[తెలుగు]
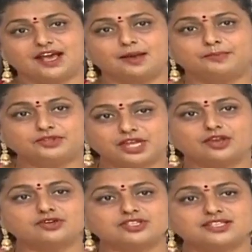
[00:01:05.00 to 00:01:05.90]
అప్పు
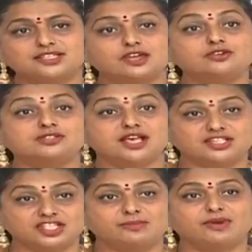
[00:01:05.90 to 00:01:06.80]
తక్కువ చేశారు
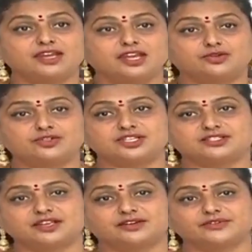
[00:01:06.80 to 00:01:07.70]
సంక్షేమాన్ని ఎక్కువ
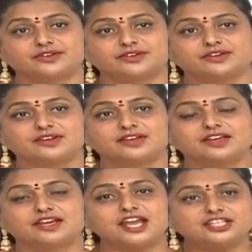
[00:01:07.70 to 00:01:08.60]
చేశారు
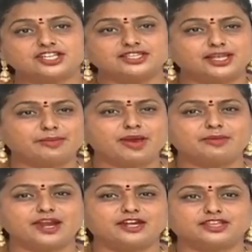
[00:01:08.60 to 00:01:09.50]
కానీ
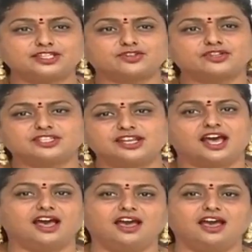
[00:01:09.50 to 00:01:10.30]
చంద్రబాబు నాయుడు తీసుకొచ్చిన